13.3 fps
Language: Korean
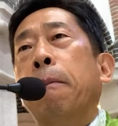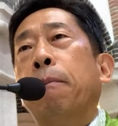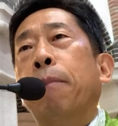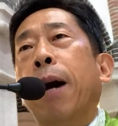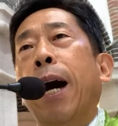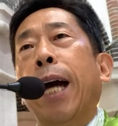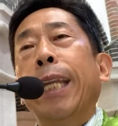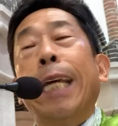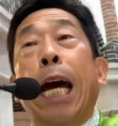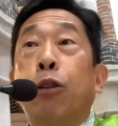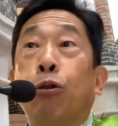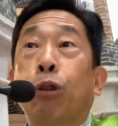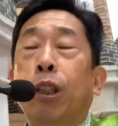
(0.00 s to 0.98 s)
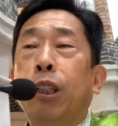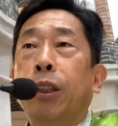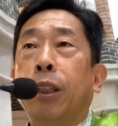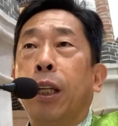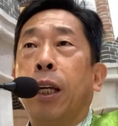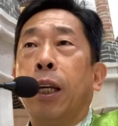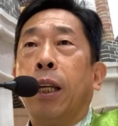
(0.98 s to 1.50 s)
많이 가지고
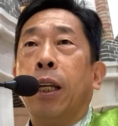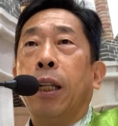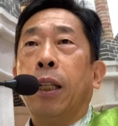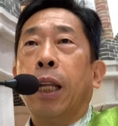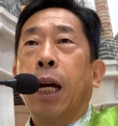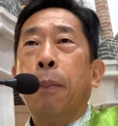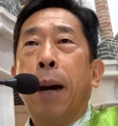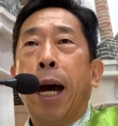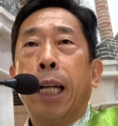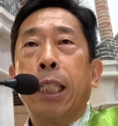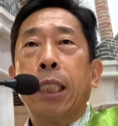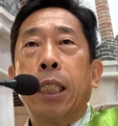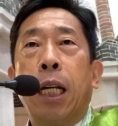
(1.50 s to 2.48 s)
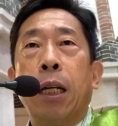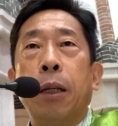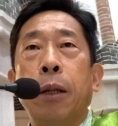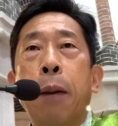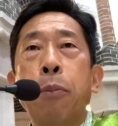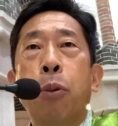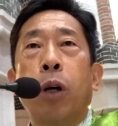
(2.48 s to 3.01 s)
있는데 내가 많이 잘
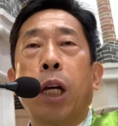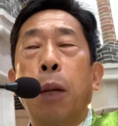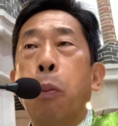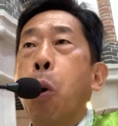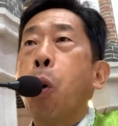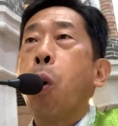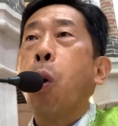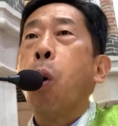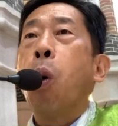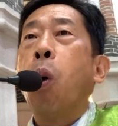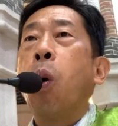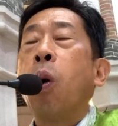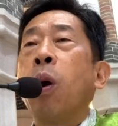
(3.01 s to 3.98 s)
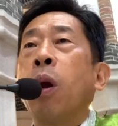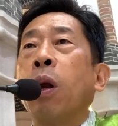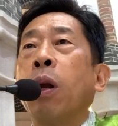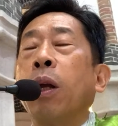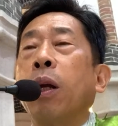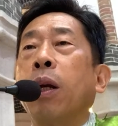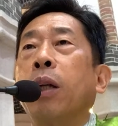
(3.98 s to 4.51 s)
행복하게 먹고
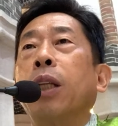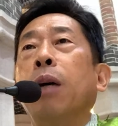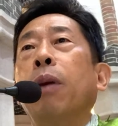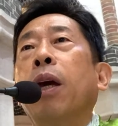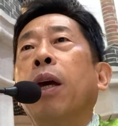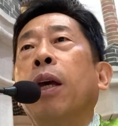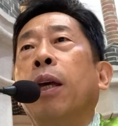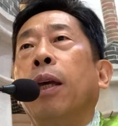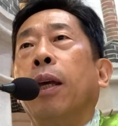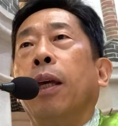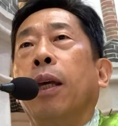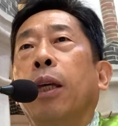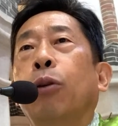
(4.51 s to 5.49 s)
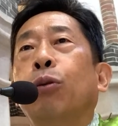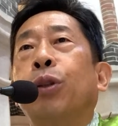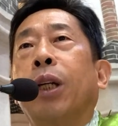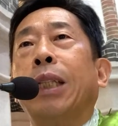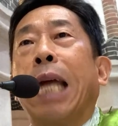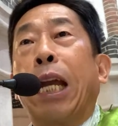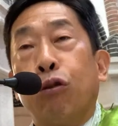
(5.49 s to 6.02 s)
그 다음에 이웃에게
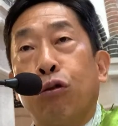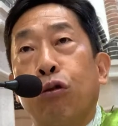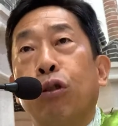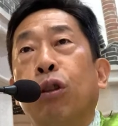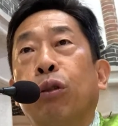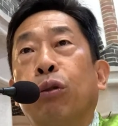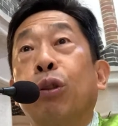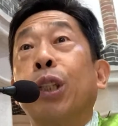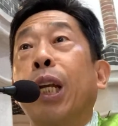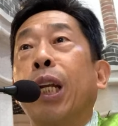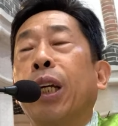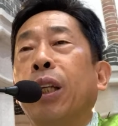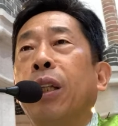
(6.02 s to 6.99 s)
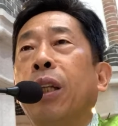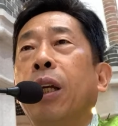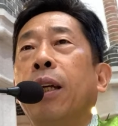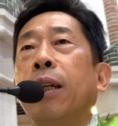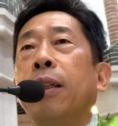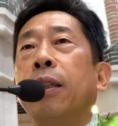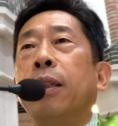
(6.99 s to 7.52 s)
나눠주는 것도 사랑인데